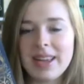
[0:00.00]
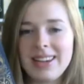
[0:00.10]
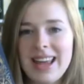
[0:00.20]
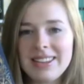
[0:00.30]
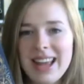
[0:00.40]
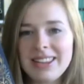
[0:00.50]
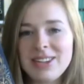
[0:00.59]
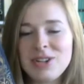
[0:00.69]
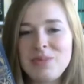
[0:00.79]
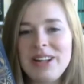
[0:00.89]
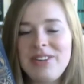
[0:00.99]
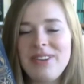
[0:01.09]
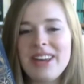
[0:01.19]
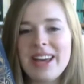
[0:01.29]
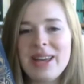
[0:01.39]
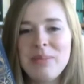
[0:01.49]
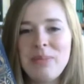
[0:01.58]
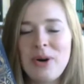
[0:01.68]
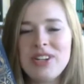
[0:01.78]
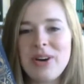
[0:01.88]
Das Ganze spielt wieder im
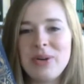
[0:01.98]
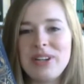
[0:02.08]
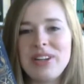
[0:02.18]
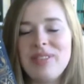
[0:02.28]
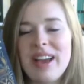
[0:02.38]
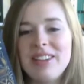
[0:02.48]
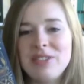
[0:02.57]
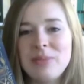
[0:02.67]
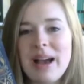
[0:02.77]
Potter-Universum,